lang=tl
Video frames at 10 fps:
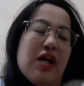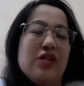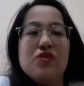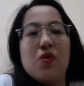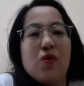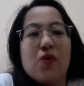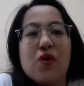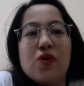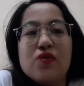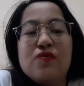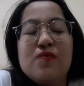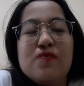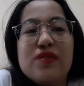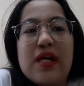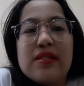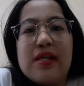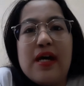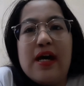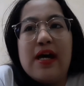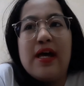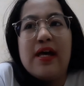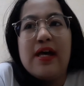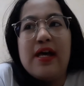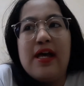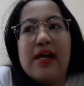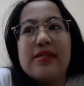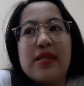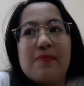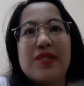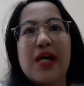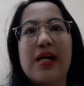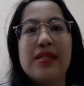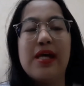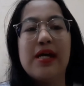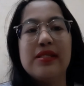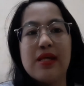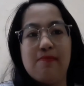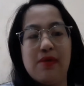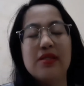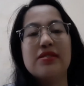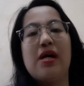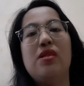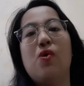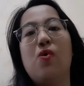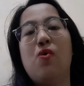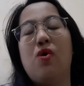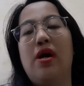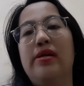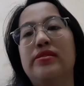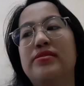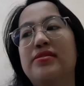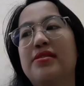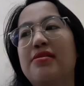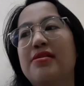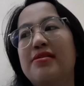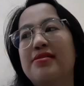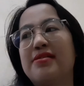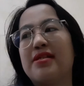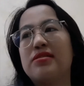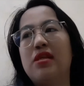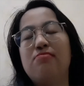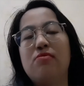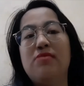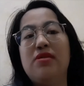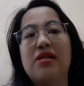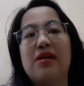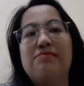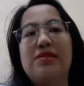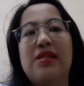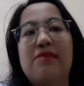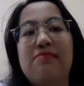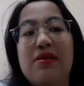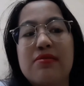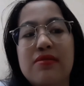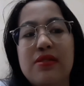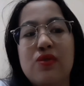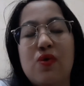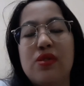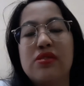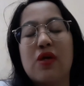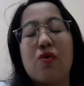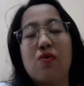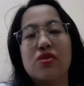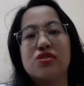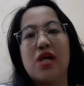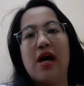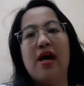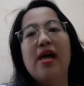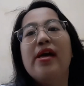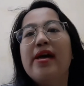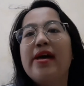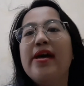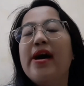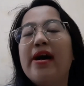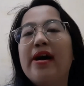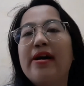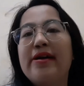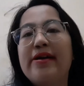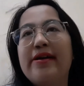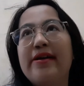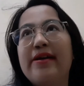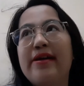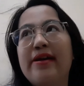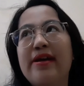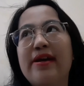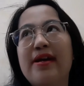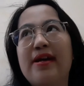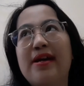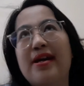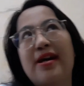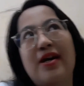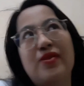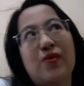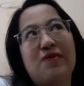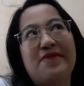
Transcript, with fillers: Ano, nung nasa SM Sangandaan kami, sa Caloocan, kasi bumili kami ng milk pinon sa Gongcha. Eh, ah, eh, ano,